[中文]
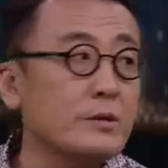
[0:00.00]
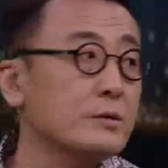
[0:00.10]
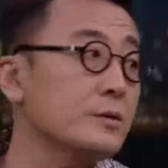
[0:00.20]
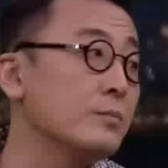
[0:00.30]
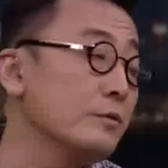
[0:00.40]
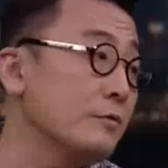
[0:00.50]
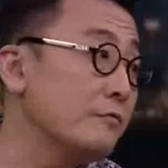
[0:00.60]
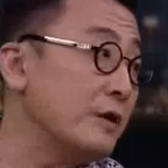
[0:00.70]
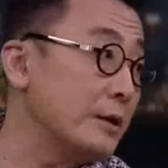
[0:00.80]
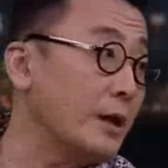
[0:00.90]
明这
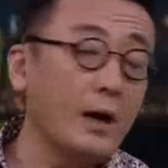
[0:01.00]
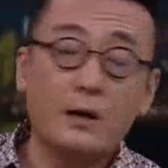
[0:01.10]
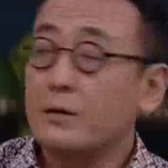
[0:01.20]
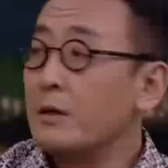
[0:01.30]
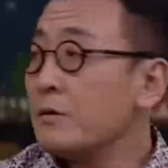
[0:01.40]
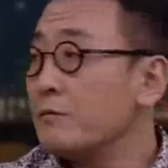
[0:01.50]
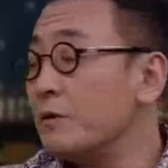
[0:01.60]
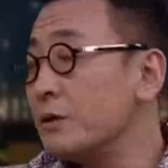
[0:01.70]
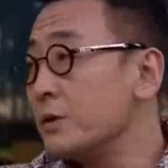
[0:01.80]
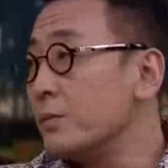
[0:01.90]
么伟大，
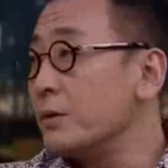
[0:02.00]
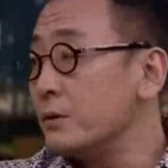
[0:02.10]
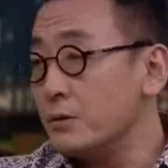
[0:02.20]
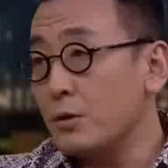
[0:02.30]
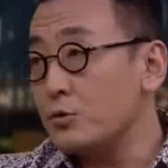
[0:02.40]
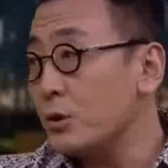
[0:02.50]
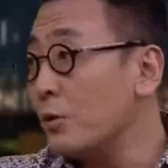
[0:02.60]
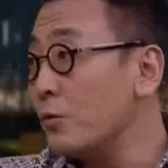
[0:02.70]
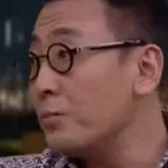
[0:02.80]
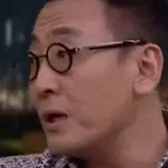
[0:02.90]
为什么到最
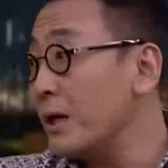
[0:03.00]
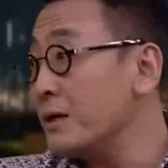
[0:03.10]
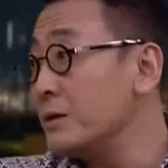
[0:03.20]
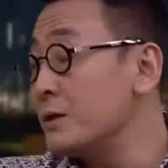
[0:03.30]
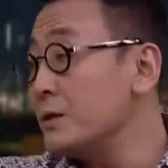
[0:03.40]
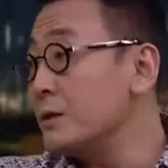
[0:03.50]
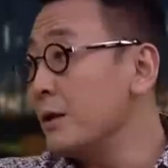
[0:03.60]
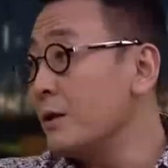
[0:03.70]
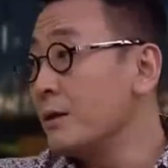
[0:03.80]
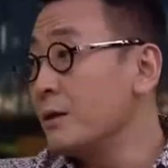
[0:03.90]
后不堪一击
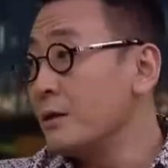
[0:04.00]
呢？